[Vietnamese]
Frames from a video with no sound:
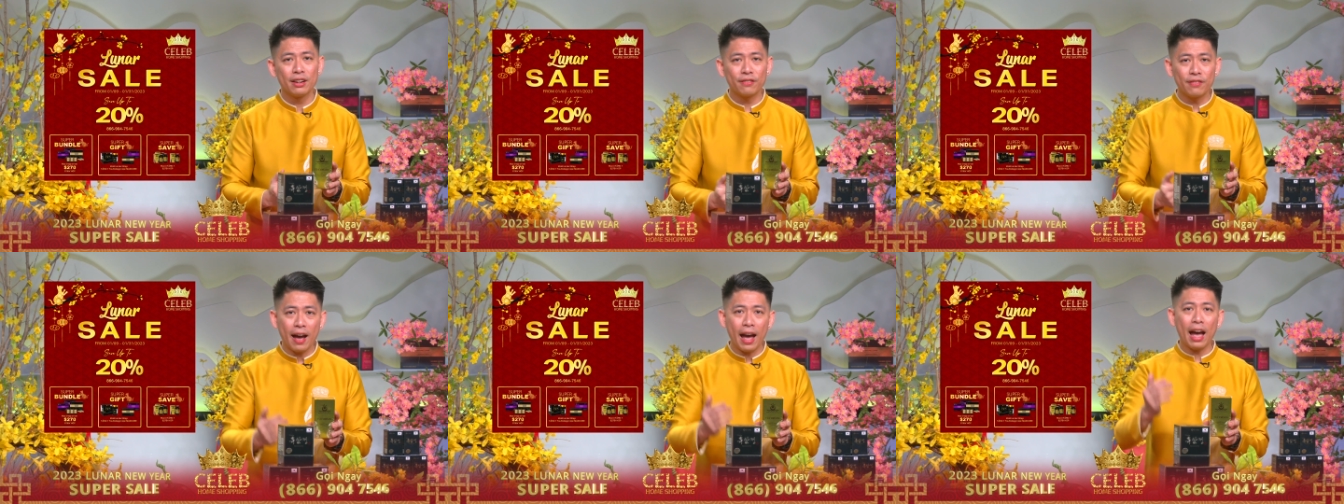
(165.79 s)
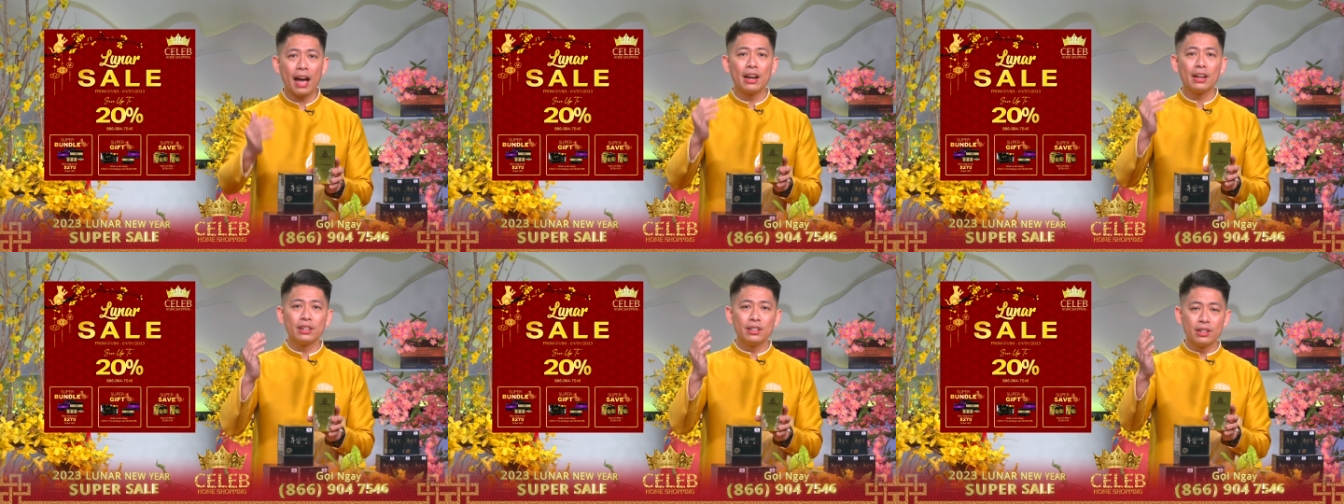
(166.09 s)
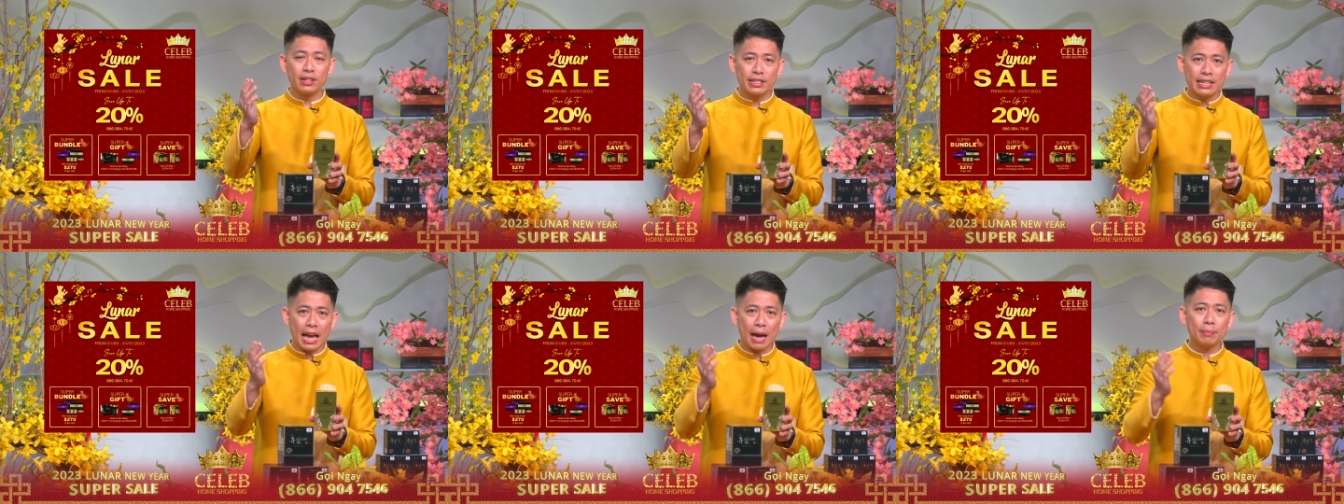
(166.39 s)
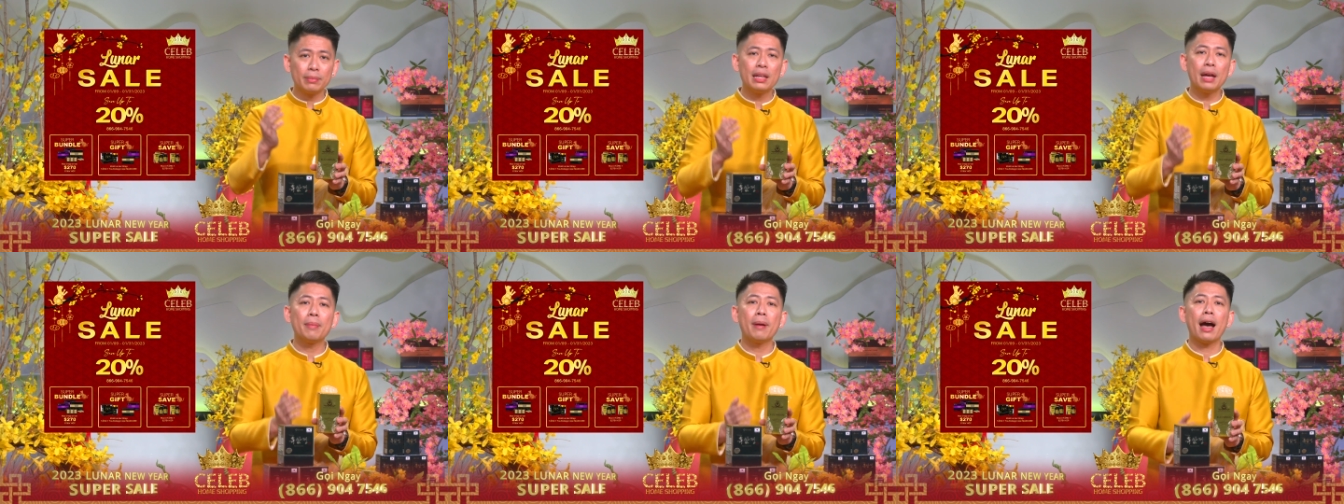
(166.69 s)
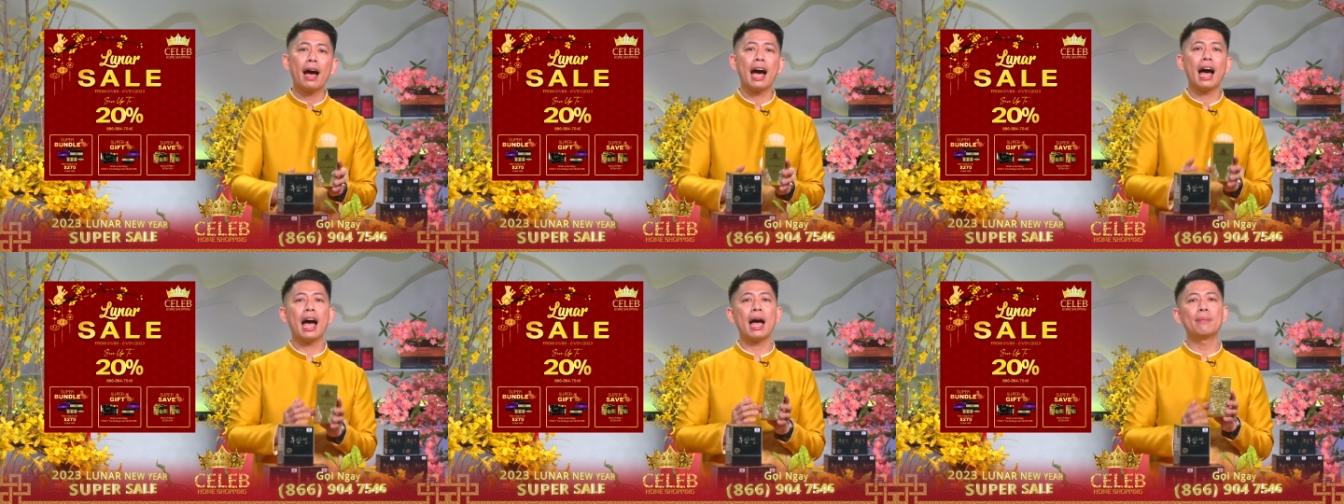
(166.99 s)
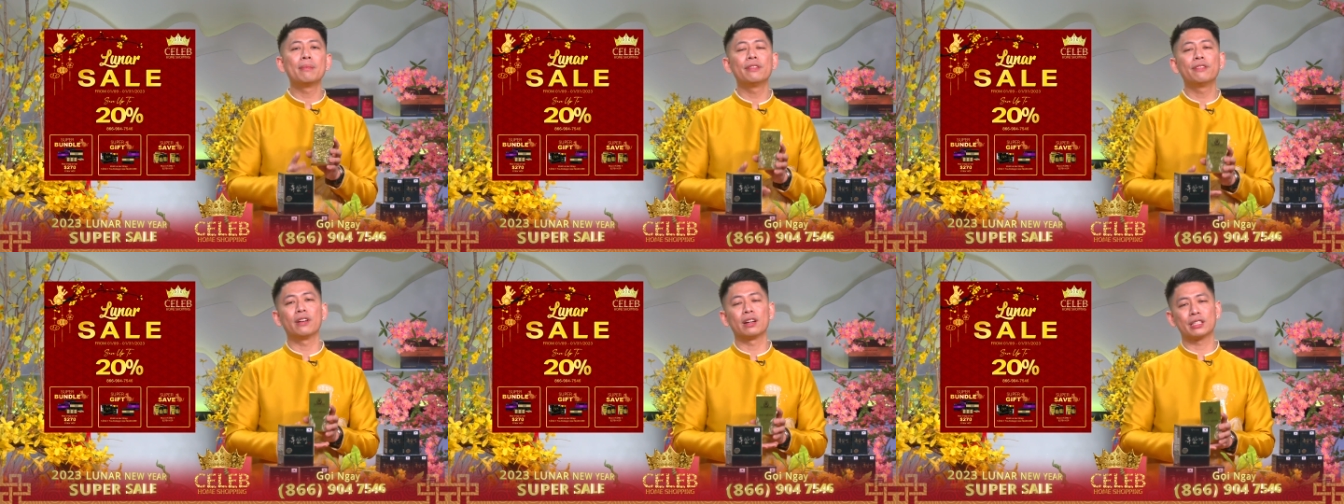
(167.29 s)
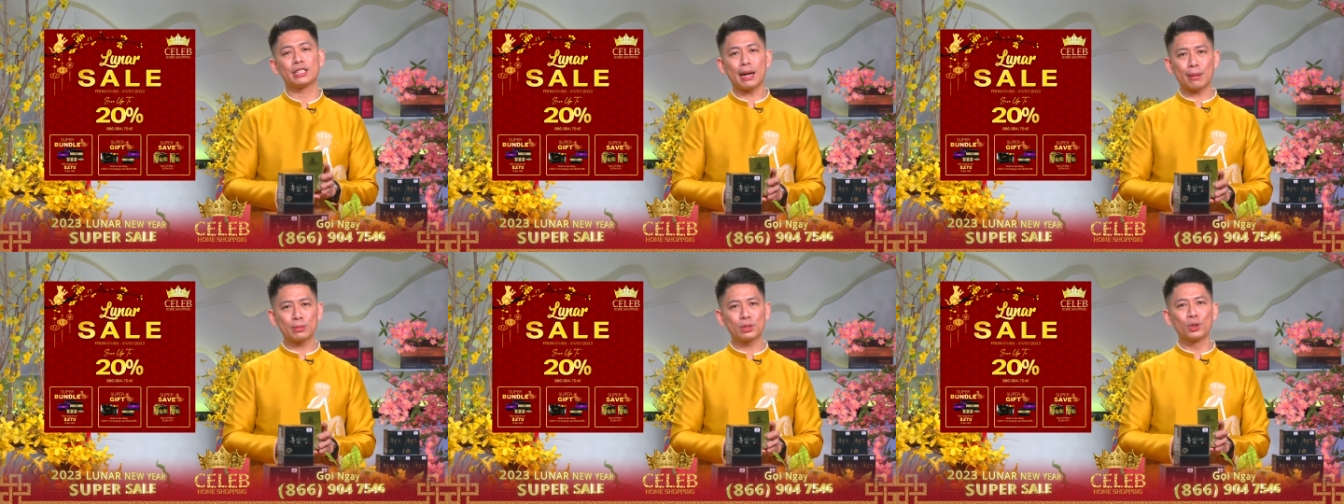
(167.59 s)
và được giảm thêm
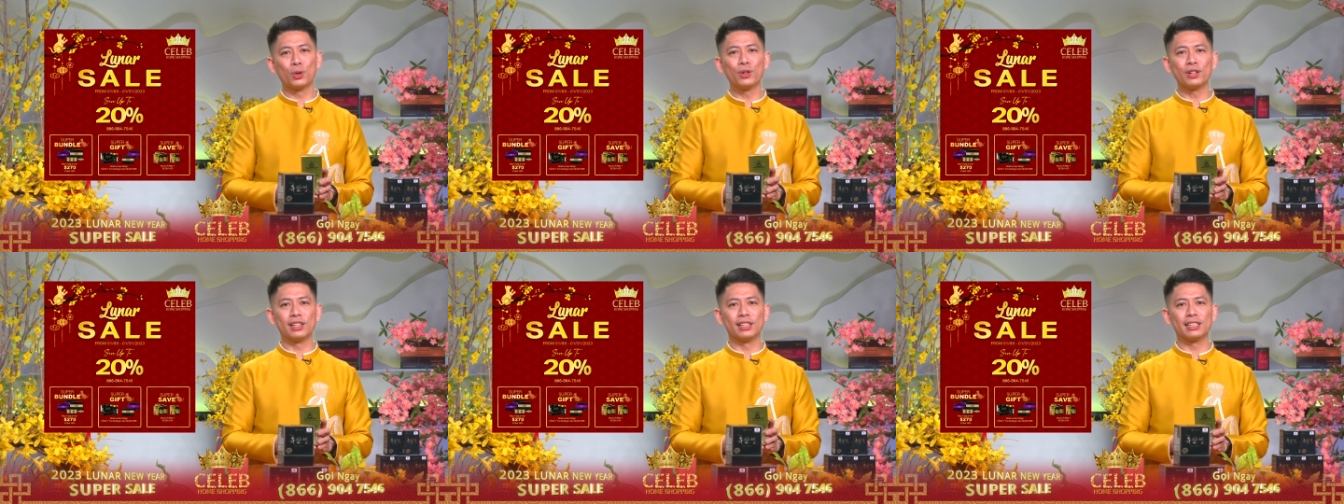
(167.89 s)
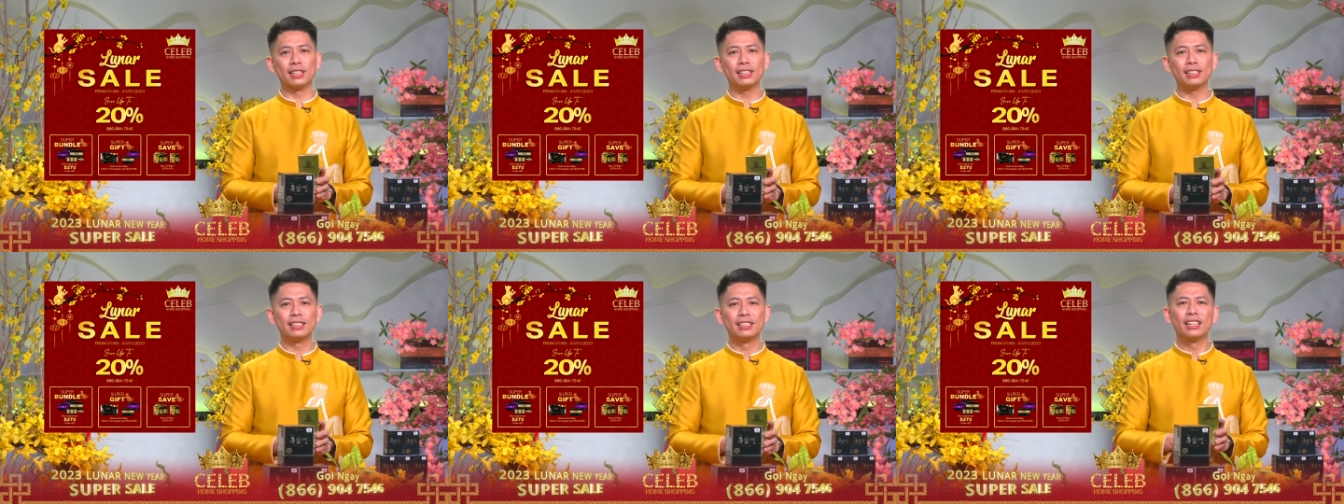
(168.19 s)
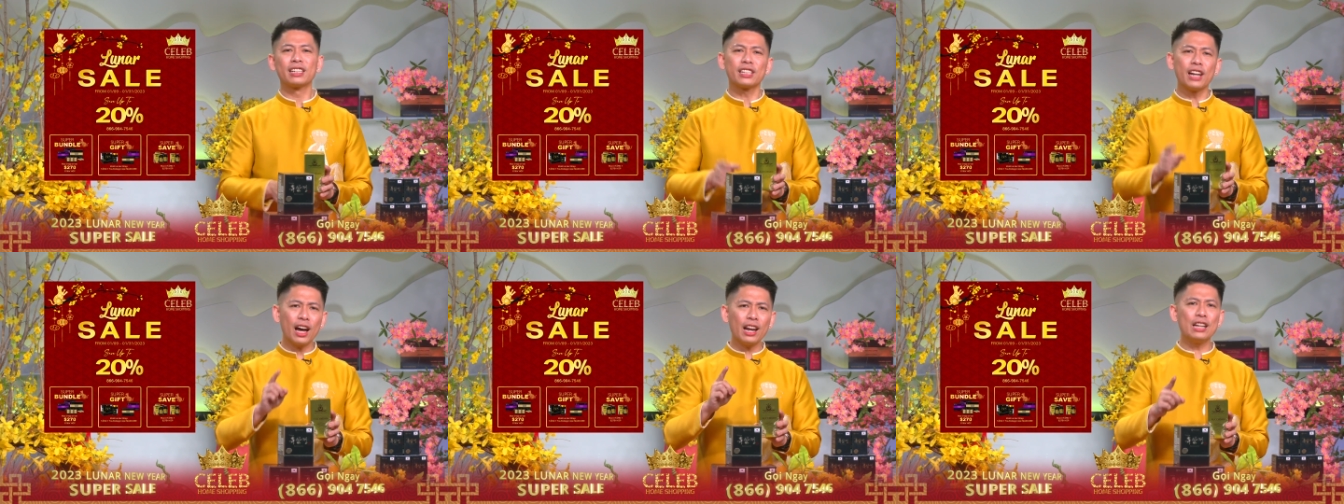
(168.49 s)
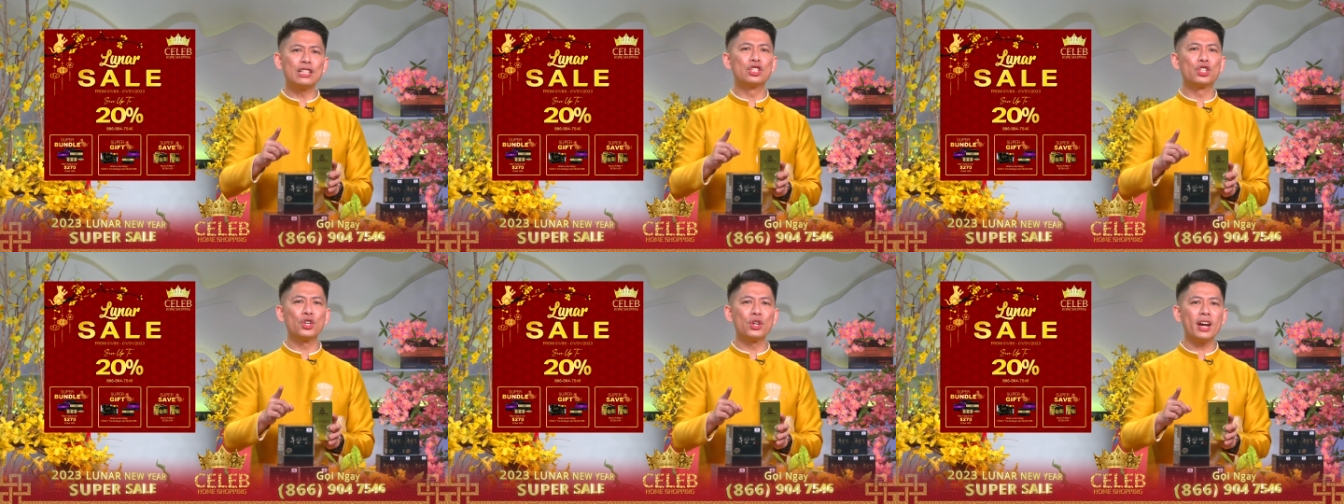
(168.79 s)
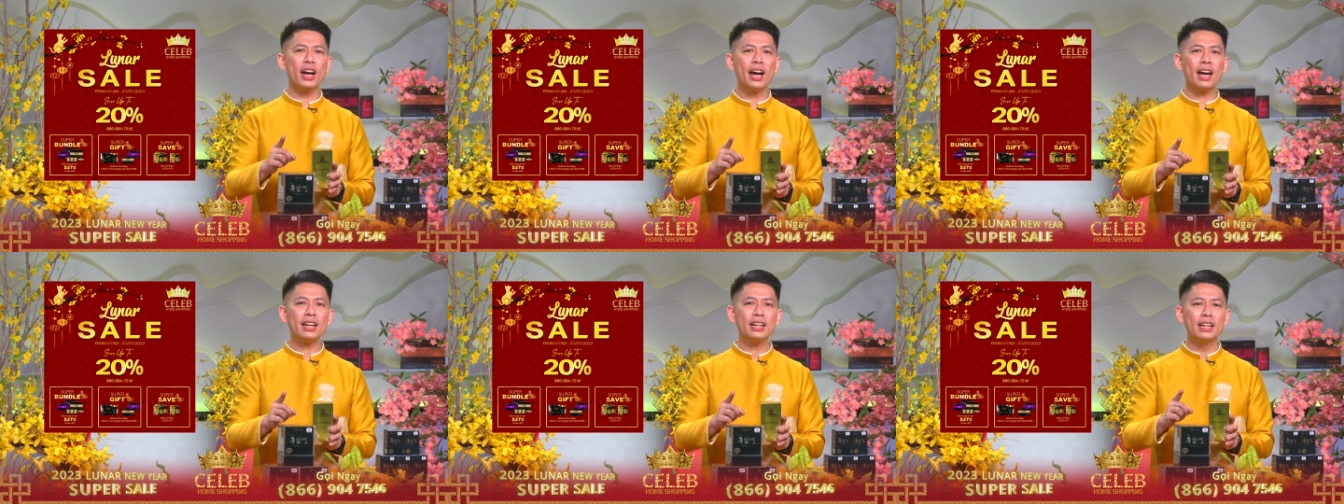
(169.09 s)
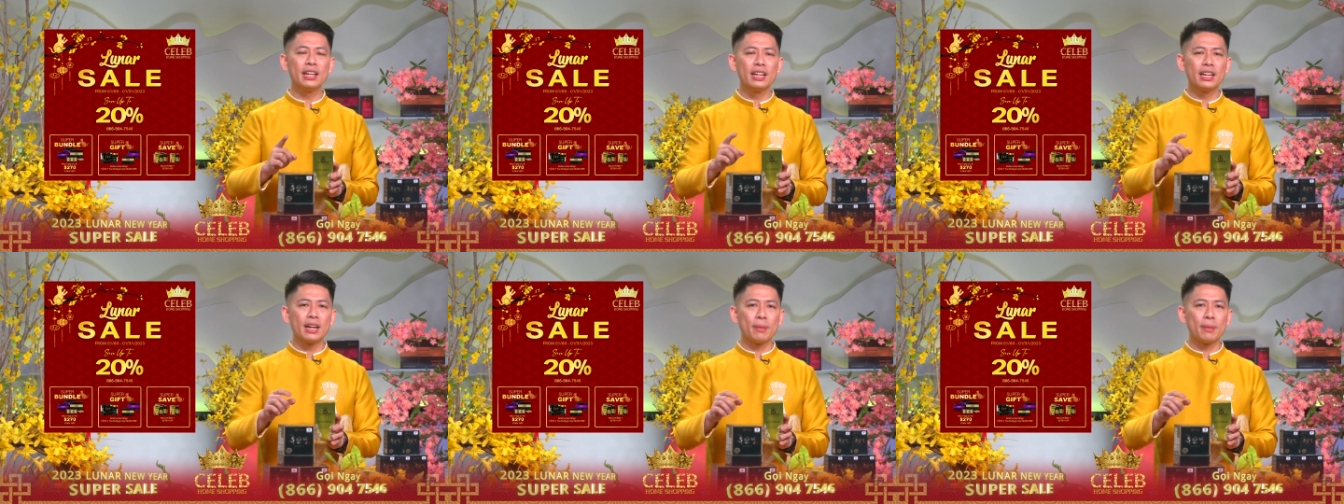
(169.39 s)
20% xuống nữa. Đó là chưa hết,